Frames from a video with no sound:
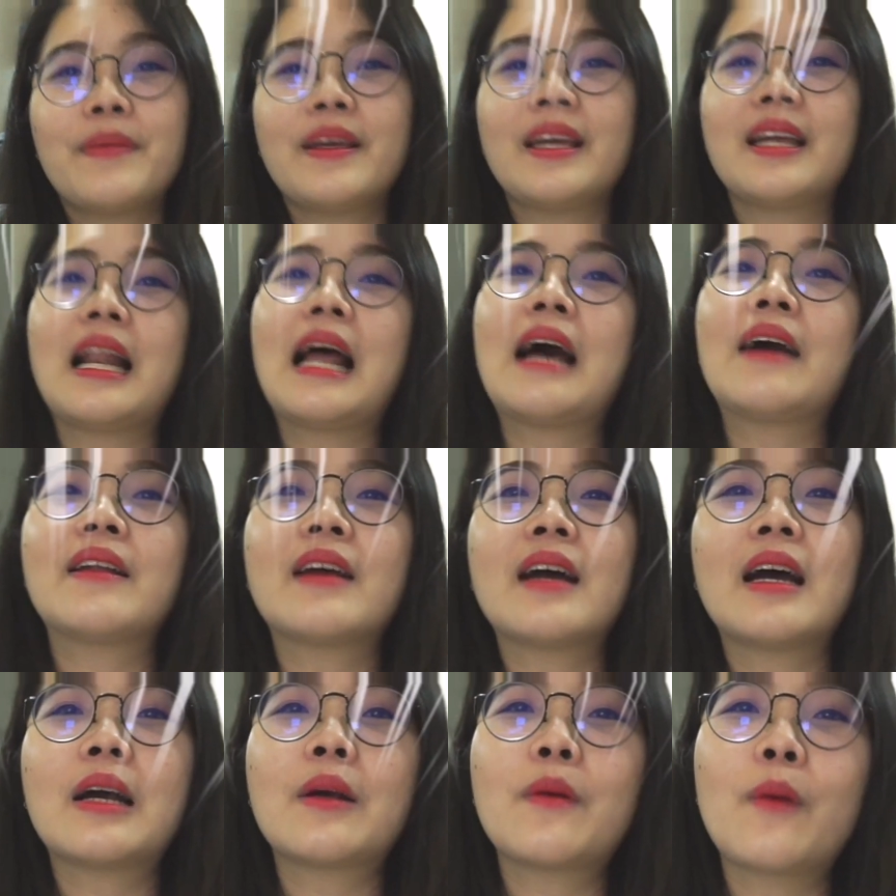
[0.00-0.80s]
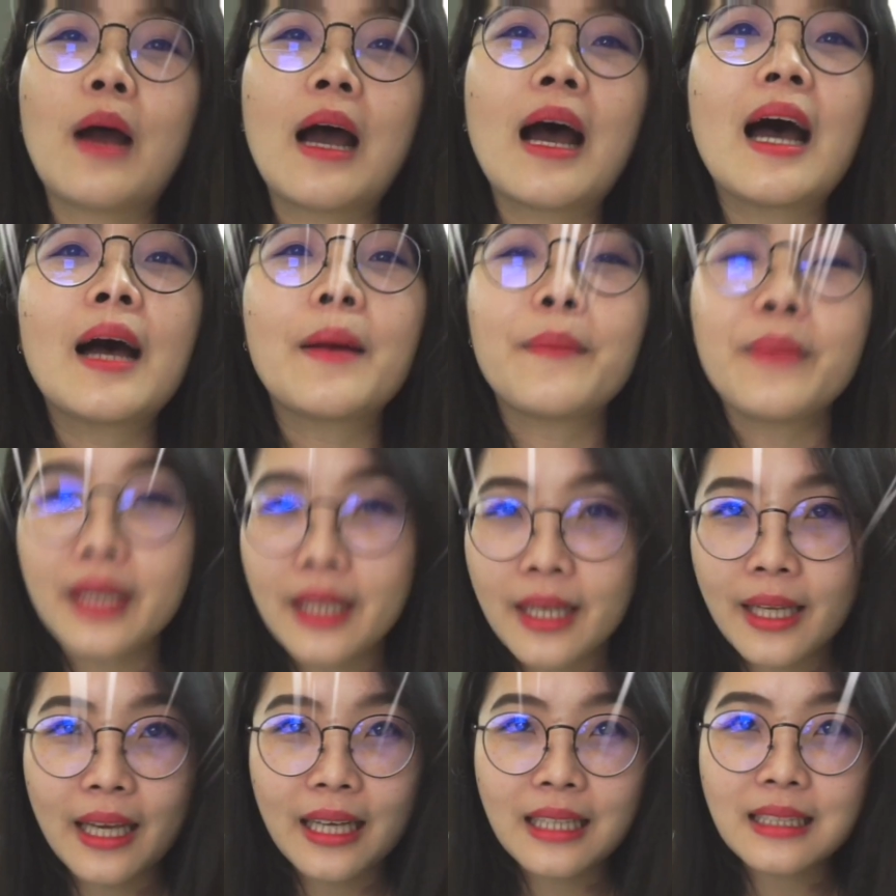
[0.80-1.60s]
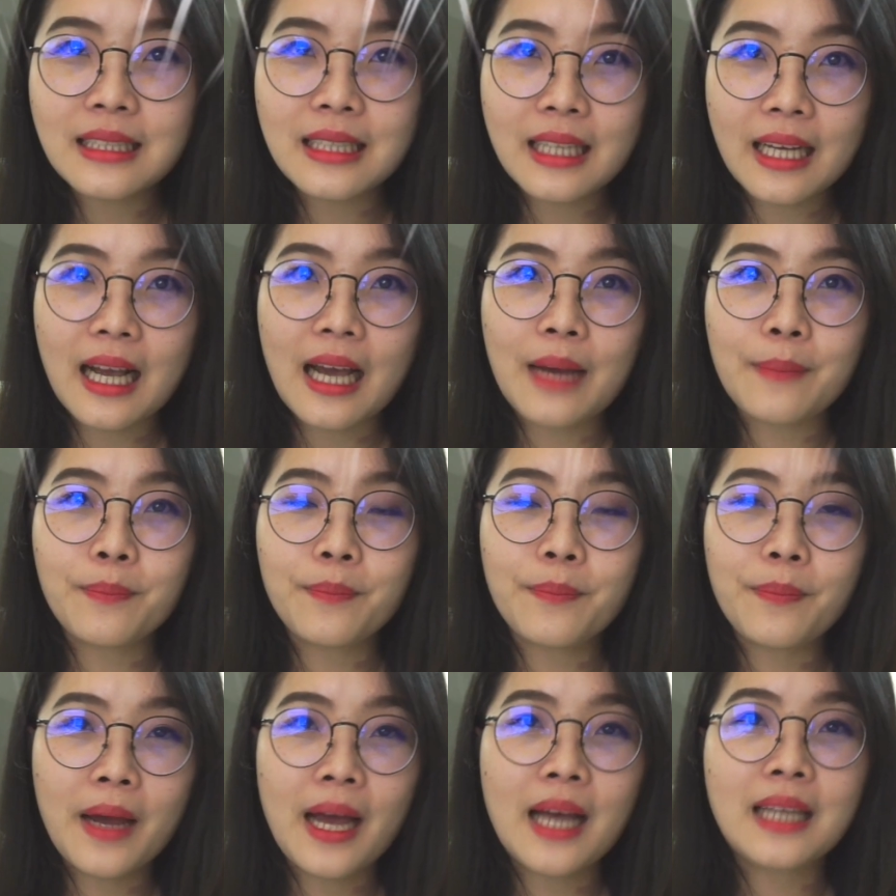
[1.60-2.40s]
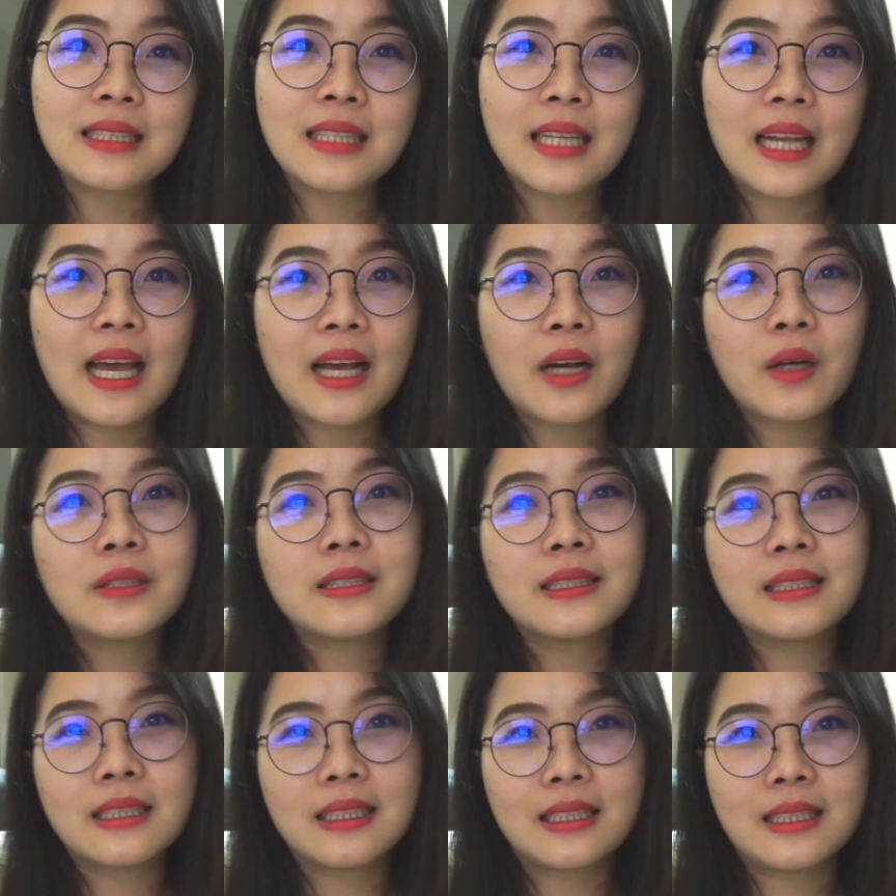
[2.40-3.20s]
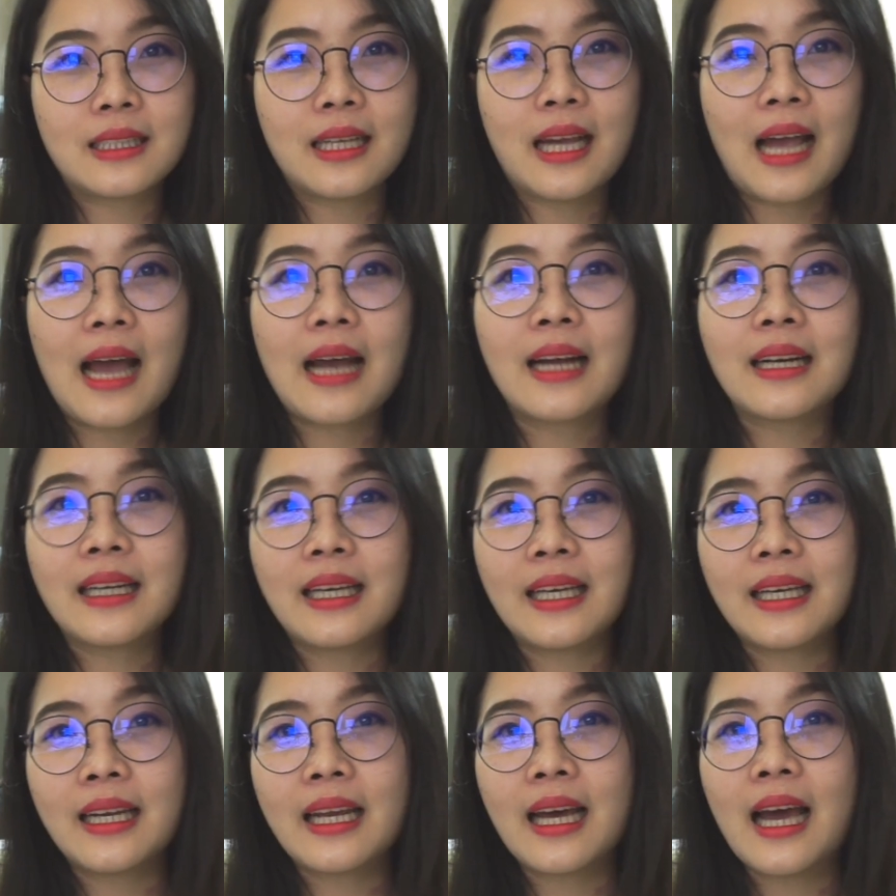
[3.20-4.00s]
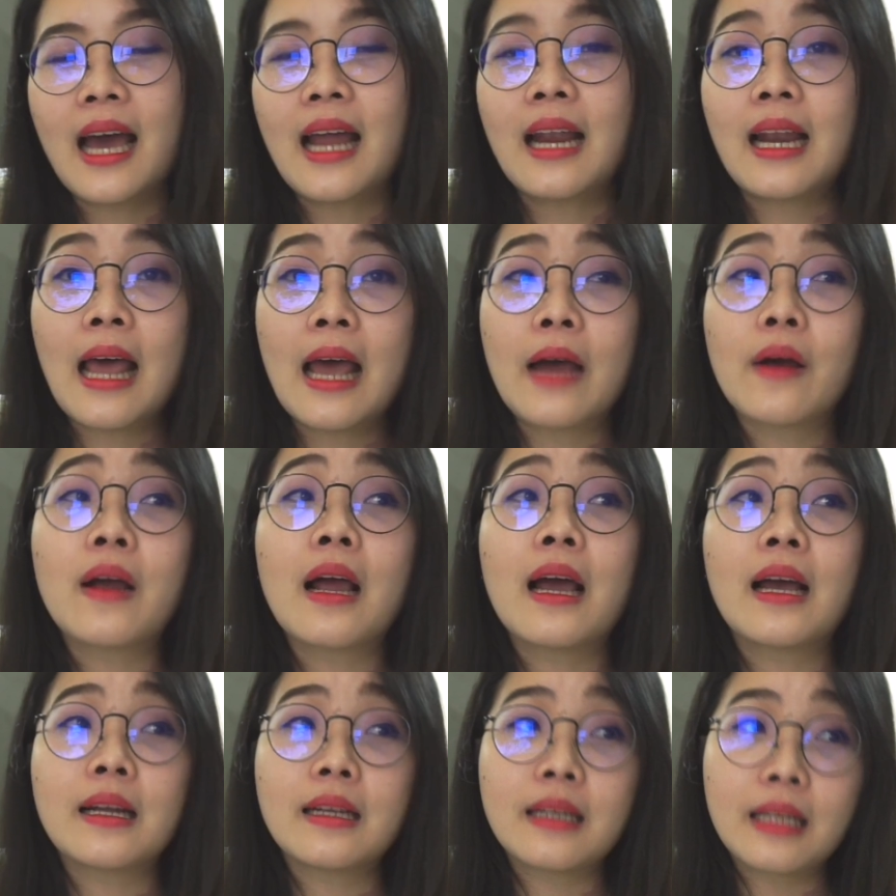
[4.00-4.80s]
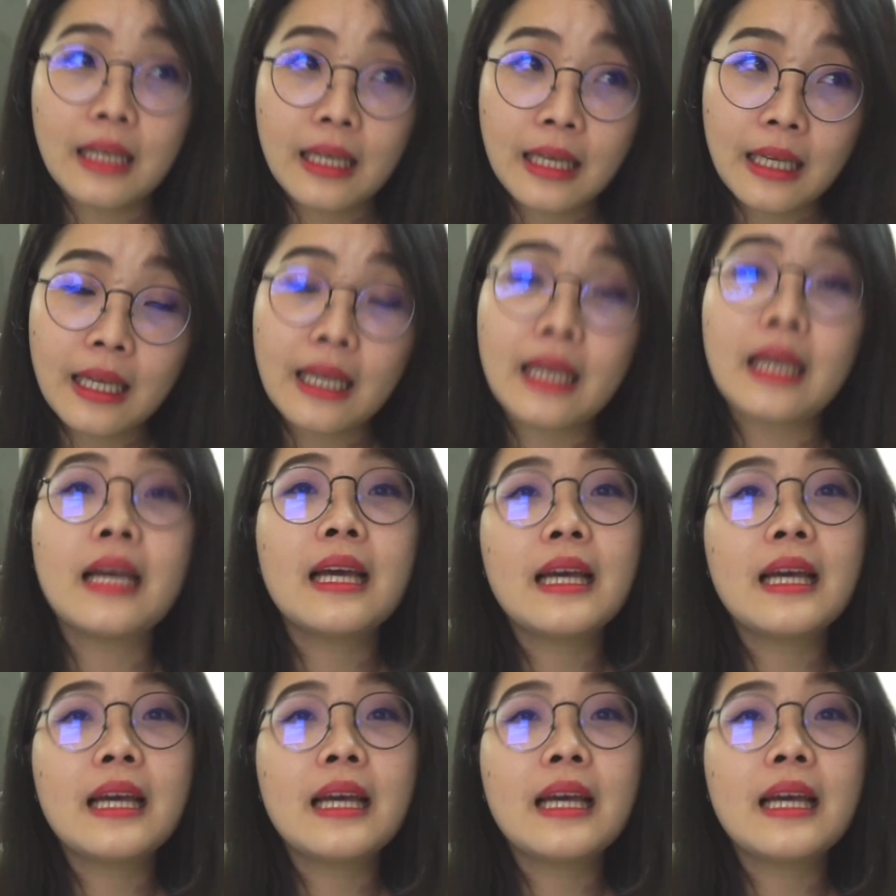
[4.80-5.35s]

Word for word: ปีแล้วนะคะกว่า BTS จะกลับมาแสดงคอนเสิร์ตครั้งนี้นะคะแล้วครั้งนี้